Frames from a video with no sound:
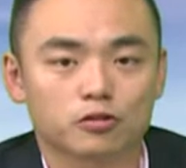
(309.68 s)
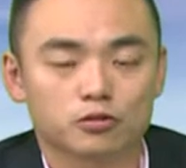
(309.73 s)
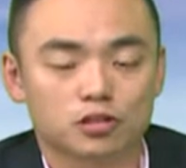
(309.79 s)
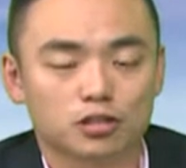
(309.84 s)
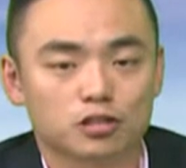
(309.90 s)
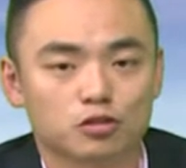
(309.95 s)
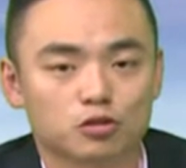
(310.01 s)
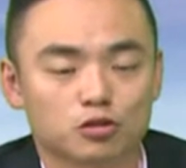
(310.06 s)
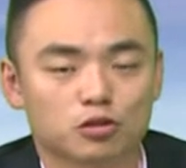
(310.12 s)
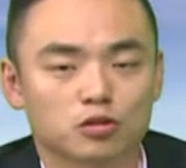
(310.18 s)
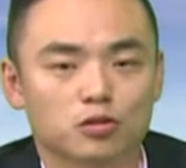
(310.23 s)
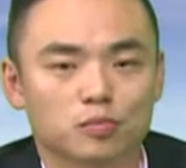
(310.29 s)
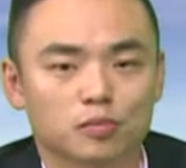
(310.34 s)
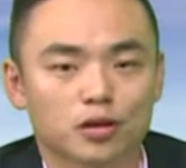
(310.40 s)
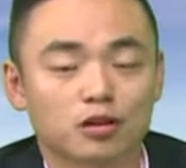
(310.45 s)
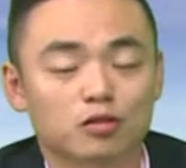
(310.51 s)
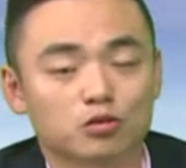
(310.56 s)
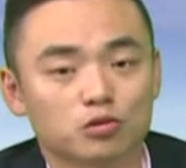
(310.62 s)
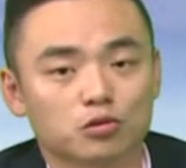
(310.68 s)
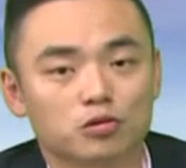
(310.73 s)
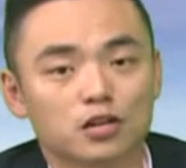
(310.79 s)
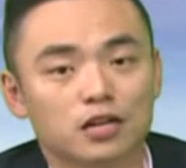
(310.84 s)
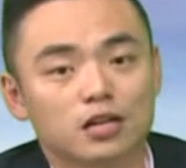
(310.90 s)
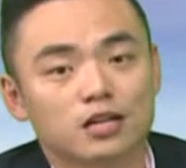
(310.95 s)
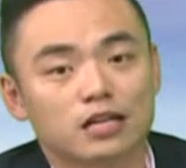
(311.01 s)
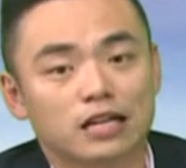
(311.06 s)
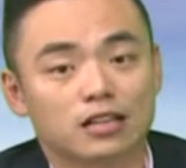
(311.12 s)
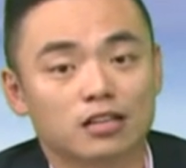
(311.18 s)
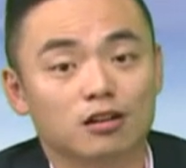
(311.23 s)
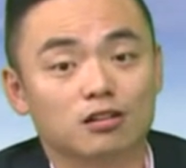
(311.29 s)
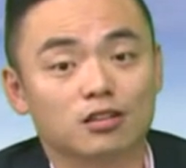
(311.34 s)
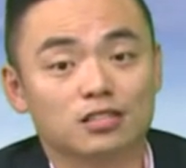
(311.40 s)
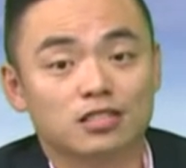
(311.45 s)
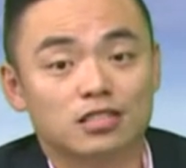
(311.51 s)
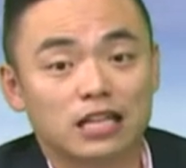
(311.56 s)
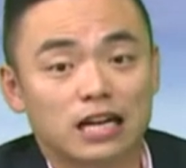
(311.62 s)
朋友，真绝对不要说看到
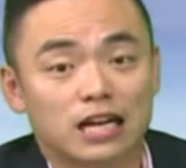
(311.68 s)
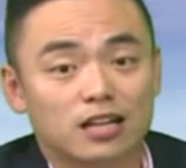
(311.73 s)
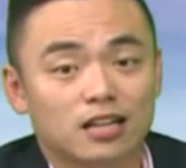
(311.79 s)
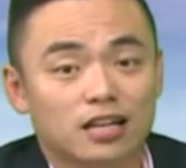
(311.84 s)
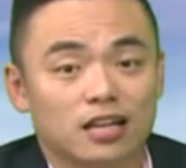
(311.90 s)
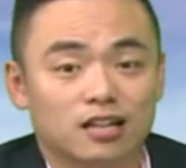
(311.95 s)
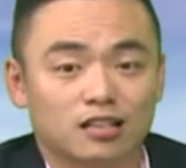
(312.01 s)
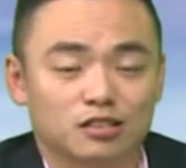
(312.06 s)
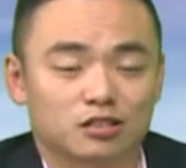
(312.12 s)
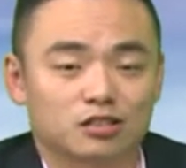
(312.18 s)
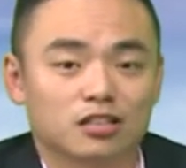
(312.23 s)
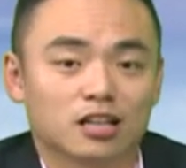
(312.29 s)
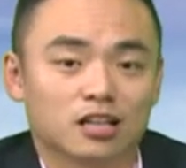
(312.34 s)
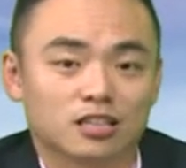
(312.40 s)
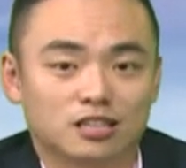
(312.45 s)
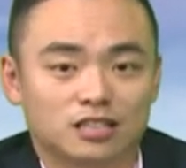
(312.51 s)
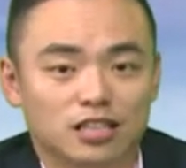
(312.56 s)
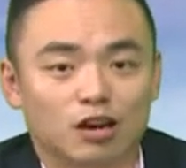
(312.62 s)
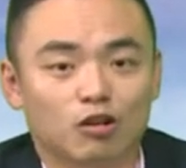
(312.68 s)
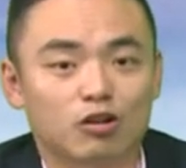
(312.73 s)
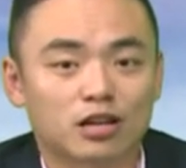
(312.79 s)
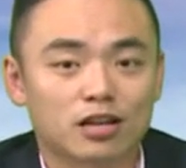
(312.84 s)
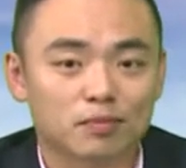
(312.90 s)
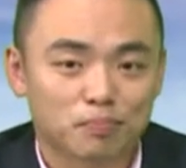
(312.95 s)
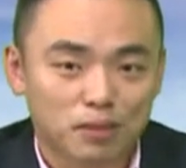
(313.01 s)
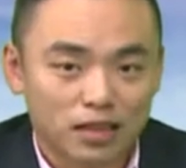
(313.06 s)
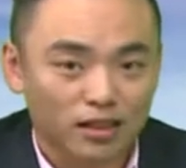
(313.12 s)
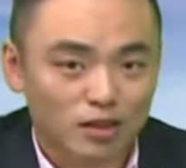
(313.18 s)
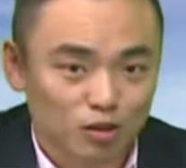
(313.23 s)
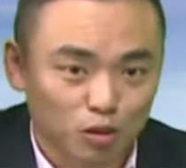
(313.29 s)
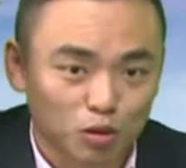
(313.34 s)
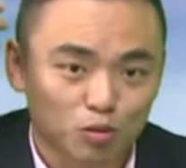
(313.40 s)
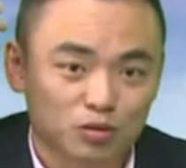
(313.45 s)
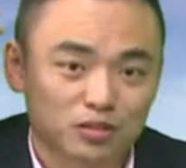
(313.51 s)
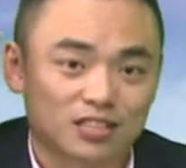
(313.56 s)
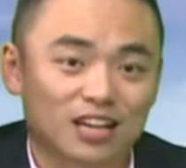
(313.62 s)
人家啊，脚可以搬到
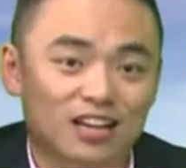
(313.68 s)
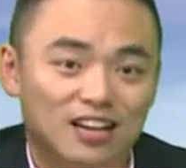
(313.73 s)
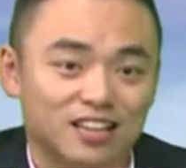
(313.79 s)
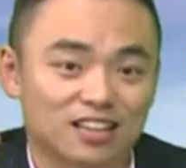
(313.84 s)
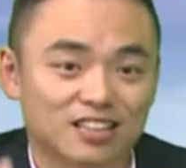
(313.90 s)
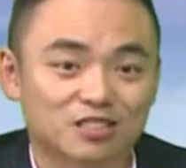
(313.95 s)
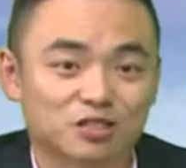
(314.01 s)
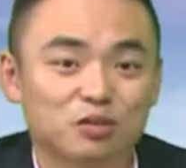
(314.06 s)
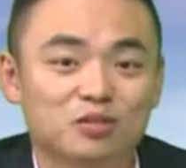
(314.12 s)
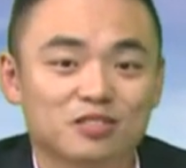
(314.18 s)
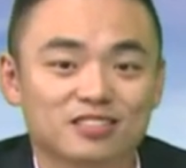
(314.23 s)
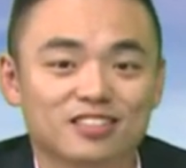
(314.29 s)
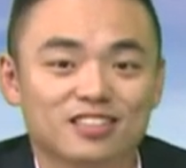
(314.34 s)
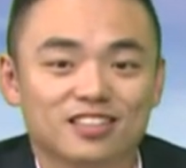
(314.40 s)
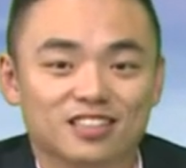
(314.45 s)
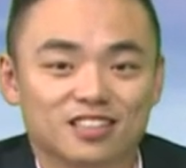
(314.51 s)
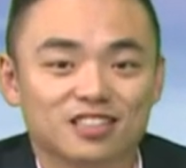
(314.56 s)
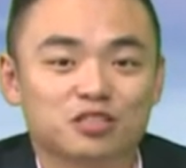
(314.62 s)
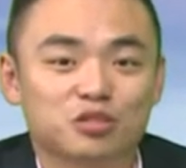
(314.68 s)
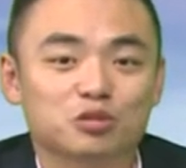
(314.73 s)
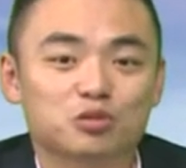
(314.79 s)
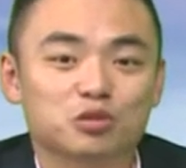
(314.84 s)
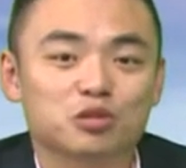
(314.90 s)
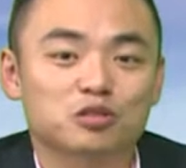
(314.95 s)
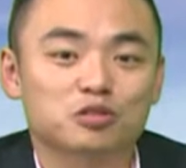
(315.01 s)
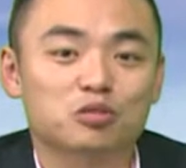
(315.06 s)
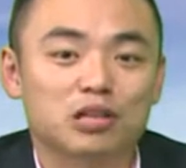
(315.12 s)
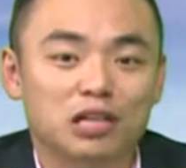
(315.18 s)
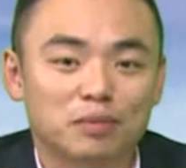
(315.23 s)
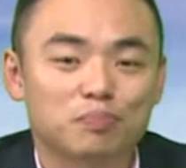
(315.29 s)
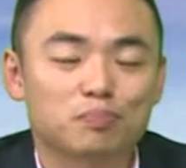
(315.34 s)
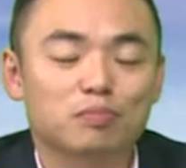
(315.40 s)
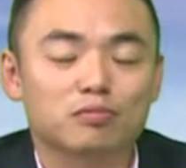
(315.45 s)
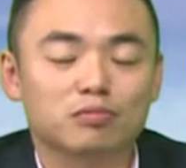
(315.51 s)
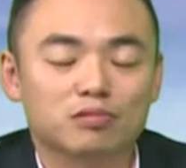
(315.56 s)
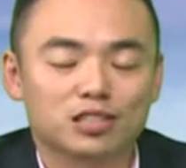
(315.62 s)
头上了，你就你就觉得说一
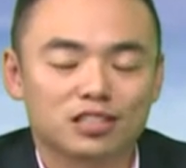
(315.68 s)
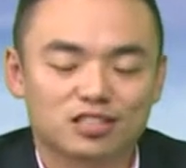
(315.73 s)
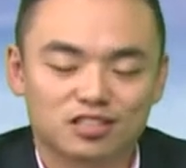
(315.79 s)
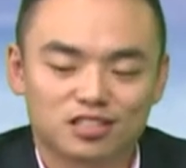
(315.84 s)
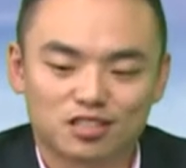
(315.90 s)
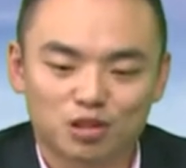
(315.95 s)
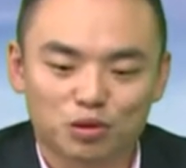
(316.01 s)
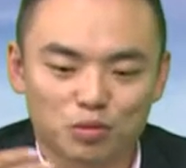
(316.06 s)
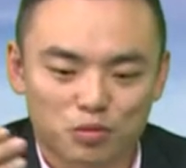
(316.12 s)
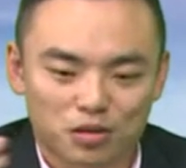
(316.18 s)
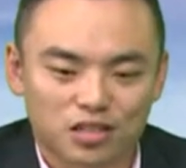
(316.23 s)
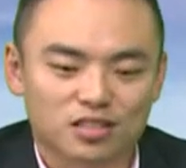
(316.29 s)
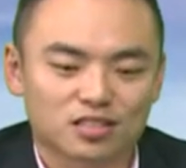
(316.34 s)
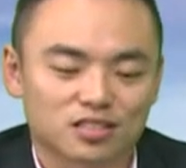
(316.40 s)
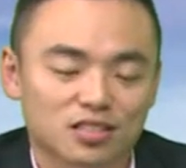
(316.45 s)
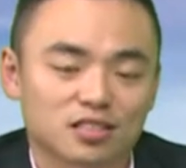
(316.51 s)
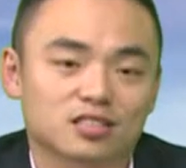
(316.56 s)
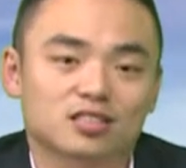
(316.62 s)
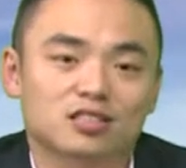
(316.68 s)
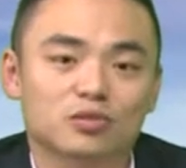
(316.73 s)
步一就可成。